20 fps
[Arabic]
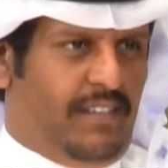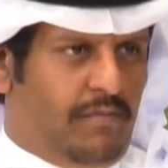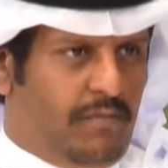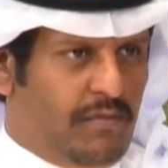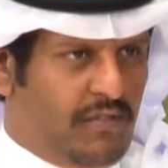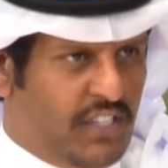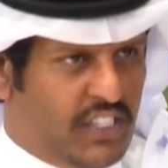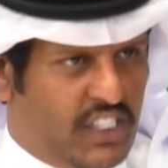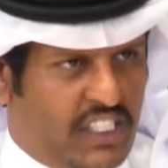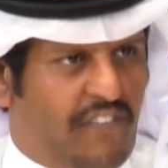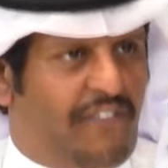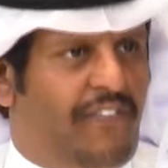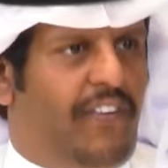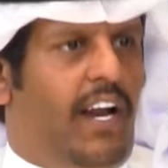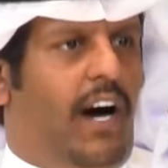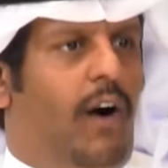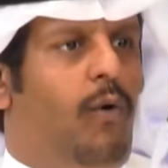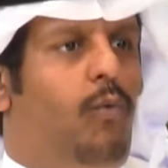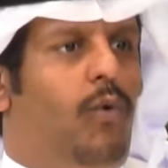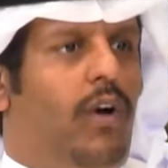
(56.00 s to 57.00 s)
في الصف
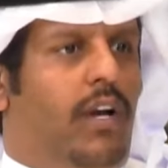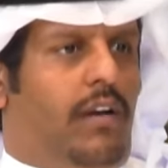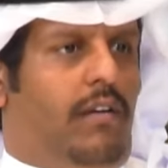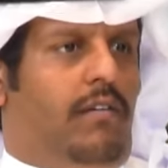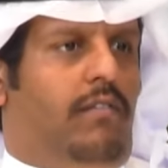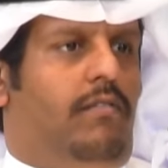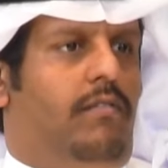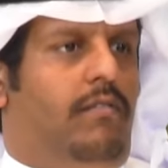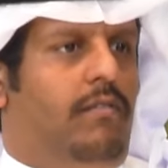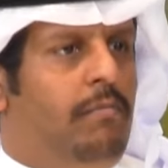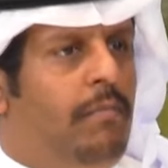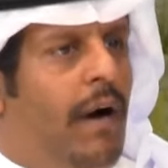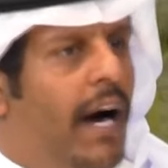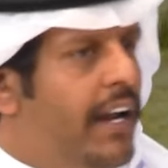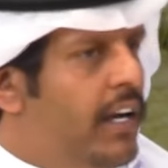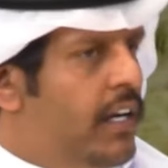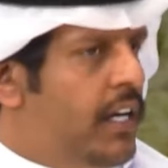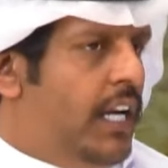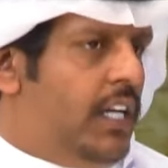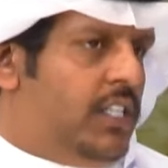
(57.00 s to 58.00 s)
الاول ما
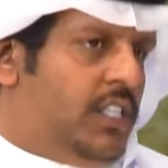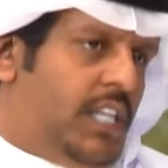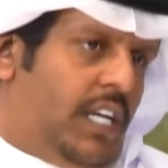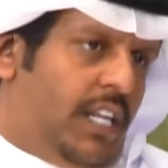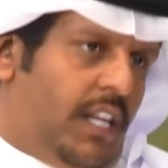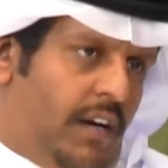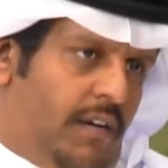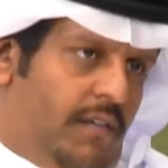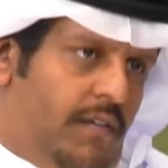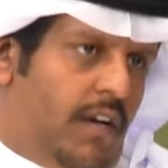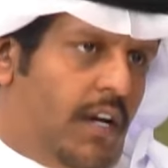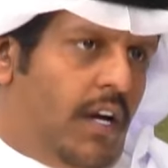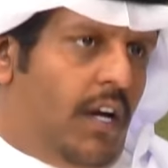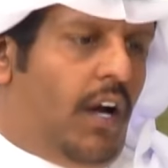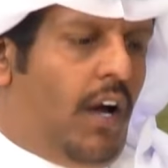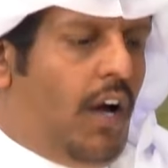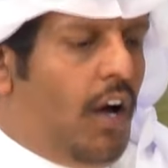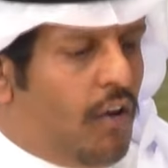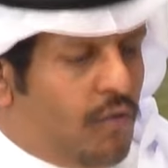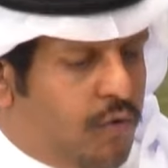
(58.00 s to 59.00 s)
ننكر الشيء ذا
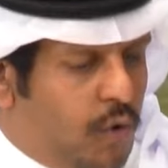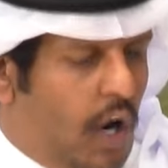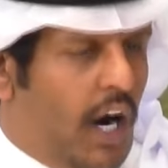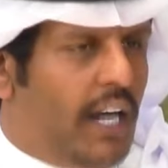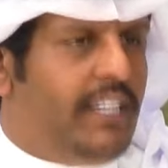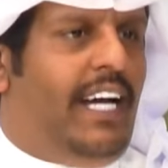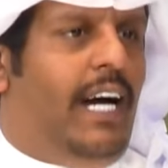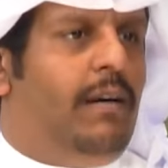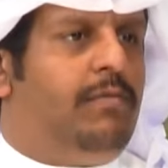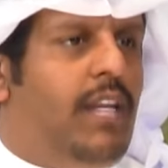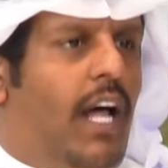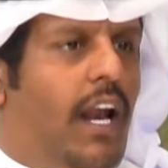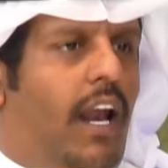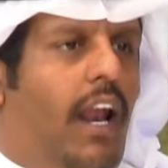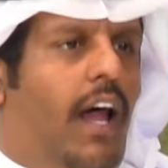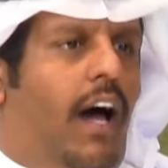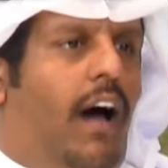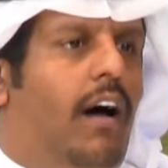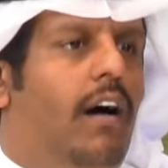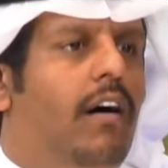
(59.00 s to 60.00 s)
فؤاد عبد الله